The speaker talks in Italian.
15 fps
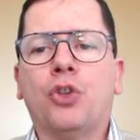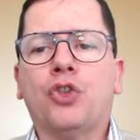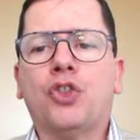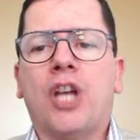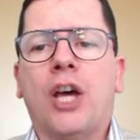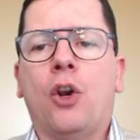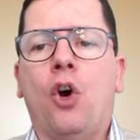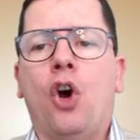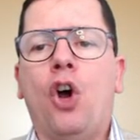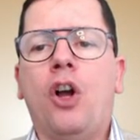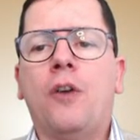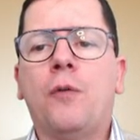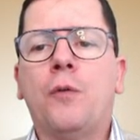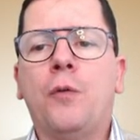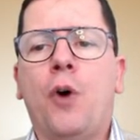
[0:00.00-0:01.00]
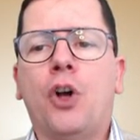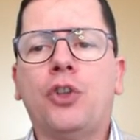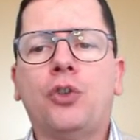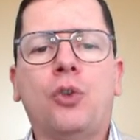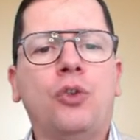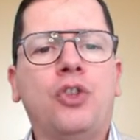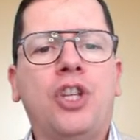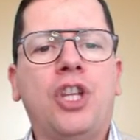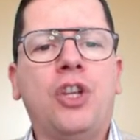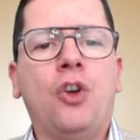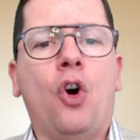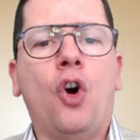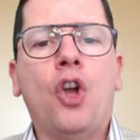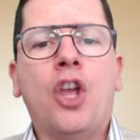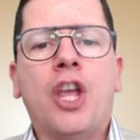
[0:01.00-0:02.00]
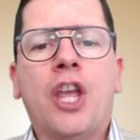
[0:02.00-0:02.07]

sarò vostro Dio